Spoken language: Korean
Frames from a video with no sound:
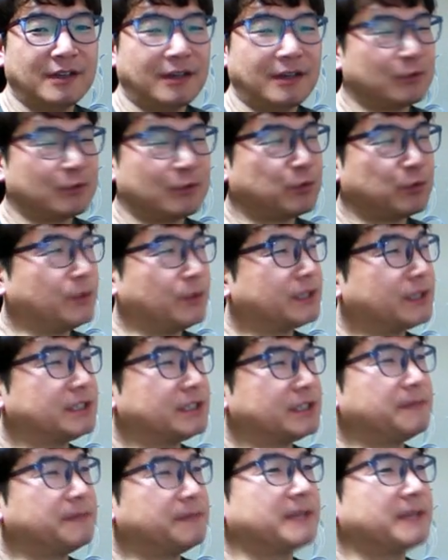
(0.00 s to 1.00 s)
두 번이나
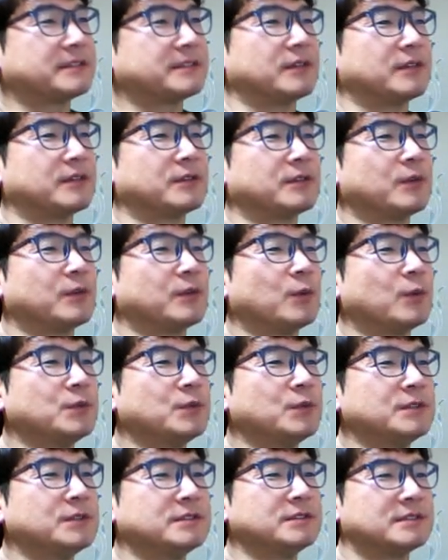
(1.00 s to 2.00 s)
실패했어요. 그리고
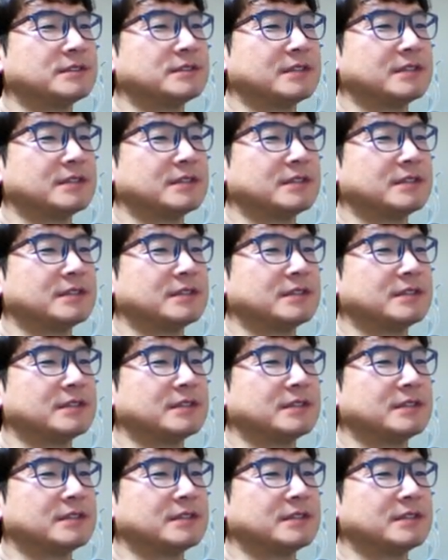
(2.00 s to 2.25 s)
오늘은